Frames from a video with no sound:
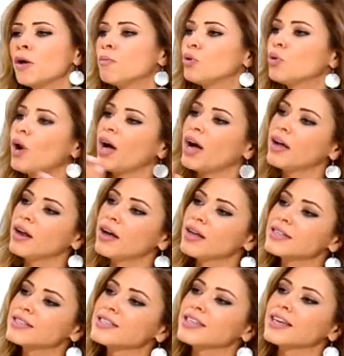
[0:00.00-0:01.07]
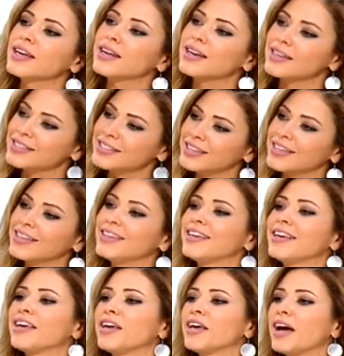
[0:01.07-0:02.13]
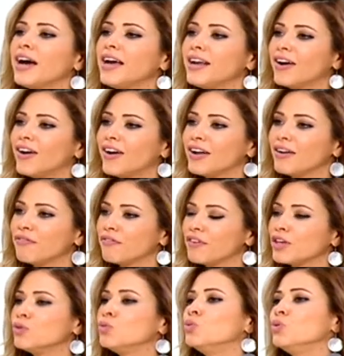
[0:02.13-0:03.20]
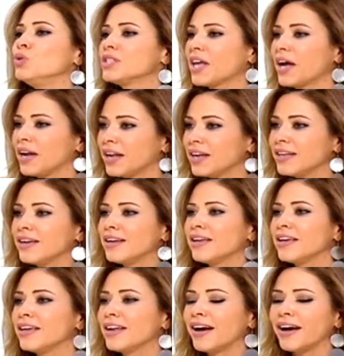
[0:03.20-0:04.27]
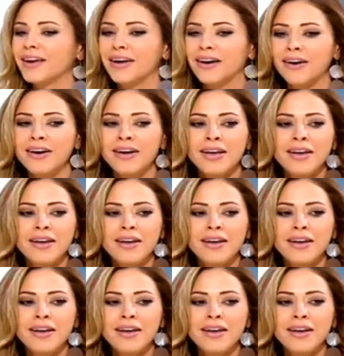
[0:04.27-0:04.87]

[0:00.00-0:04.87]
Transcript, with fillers: بنروح على الزنا الغناء الكلاسيكيه على الفانوس على الهلال على